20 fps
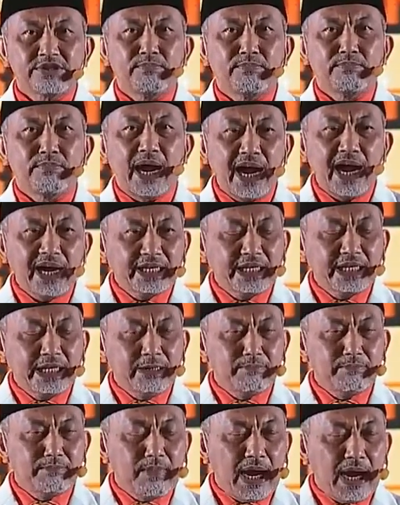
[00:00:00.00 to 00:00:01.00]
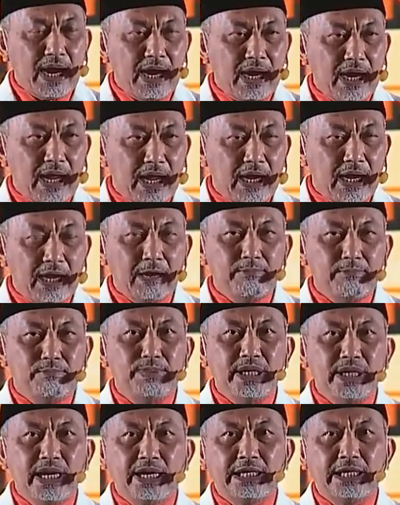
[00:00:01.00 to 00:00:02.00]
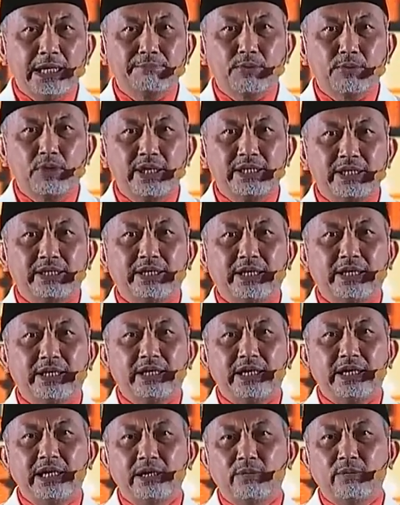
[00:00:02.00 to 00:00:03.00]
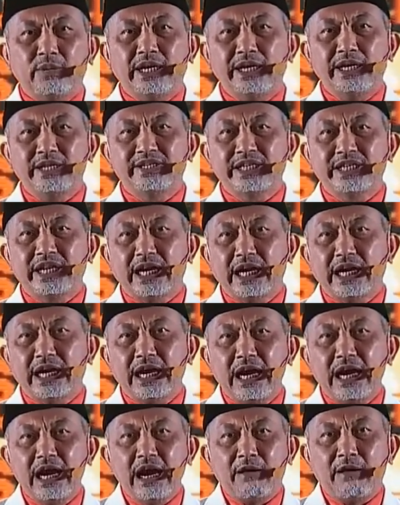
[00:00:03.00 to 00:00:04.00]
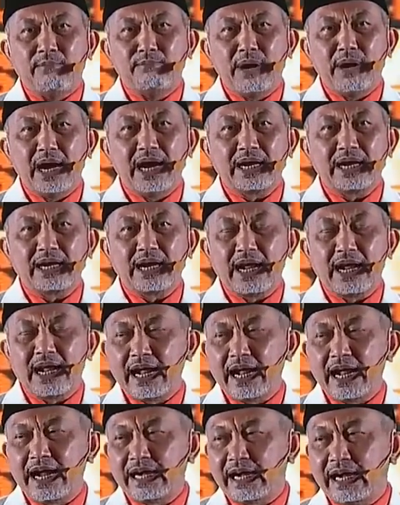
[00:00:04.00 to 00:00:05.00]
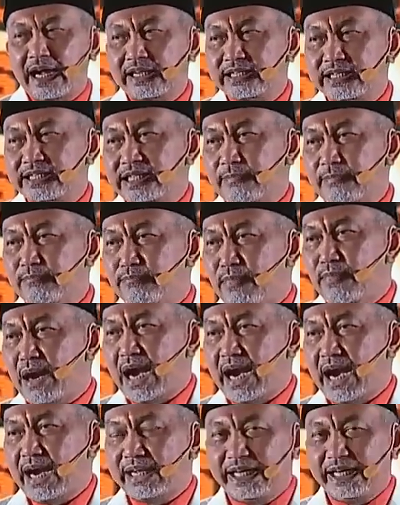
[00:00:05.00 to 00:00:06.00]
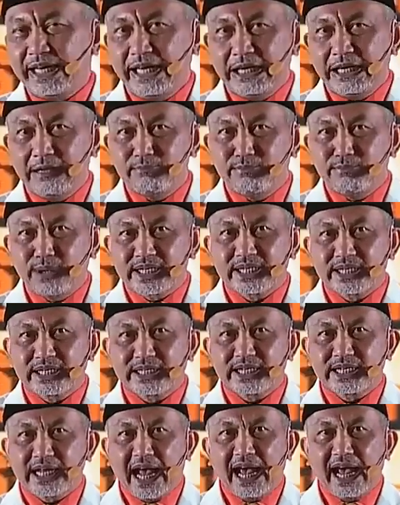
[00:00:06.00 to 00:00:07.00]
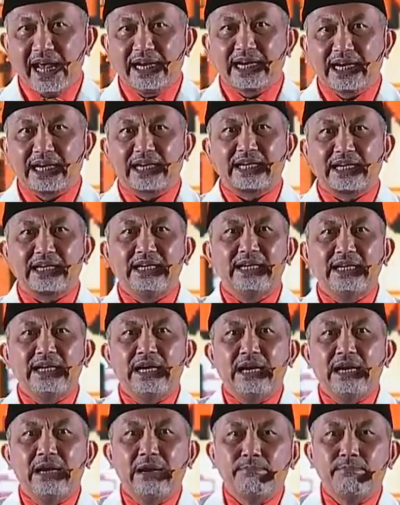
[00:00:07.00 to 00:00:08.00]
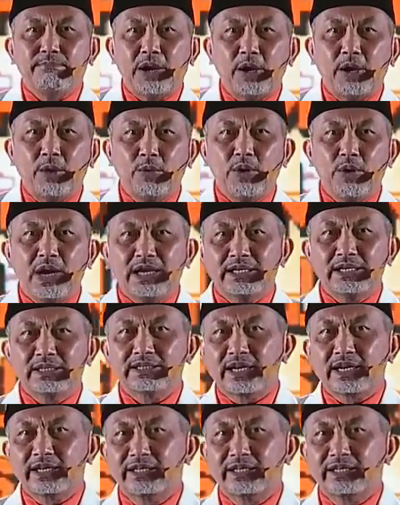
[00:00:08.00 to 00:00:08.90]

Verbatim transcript: Semakin mahal biaya politik di Indonesia, maka akan semakin besar peluang